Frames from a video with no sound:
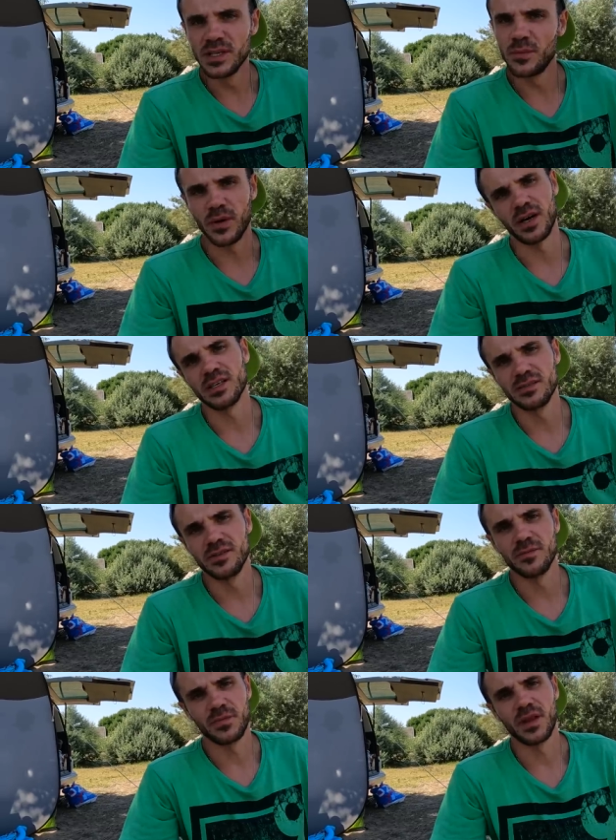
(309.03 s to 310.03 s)
мы не
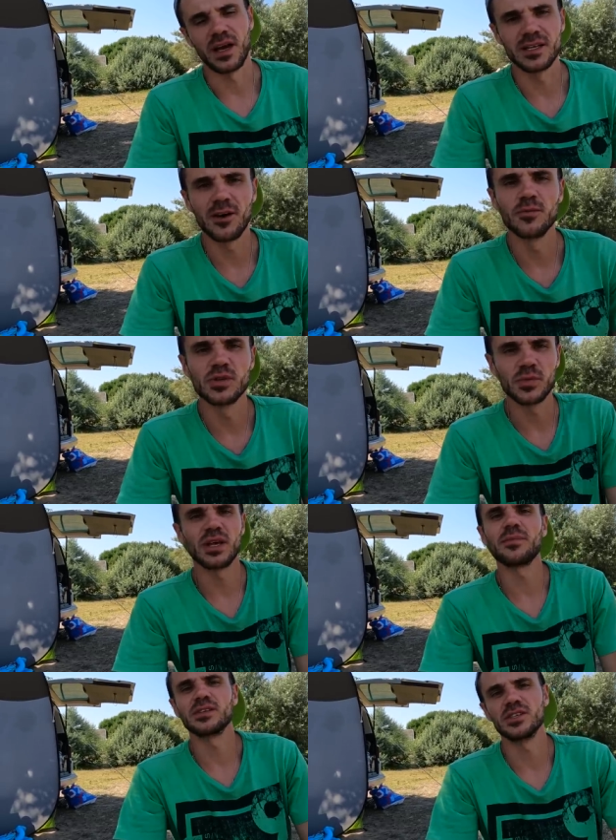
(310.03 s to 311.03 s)
показываем, а когда он без
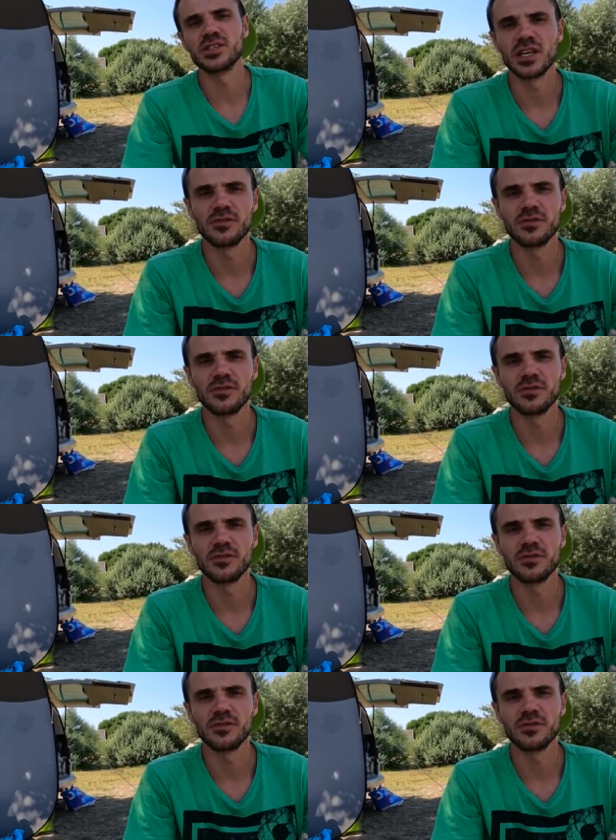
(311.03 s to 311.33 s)
панамки, значит,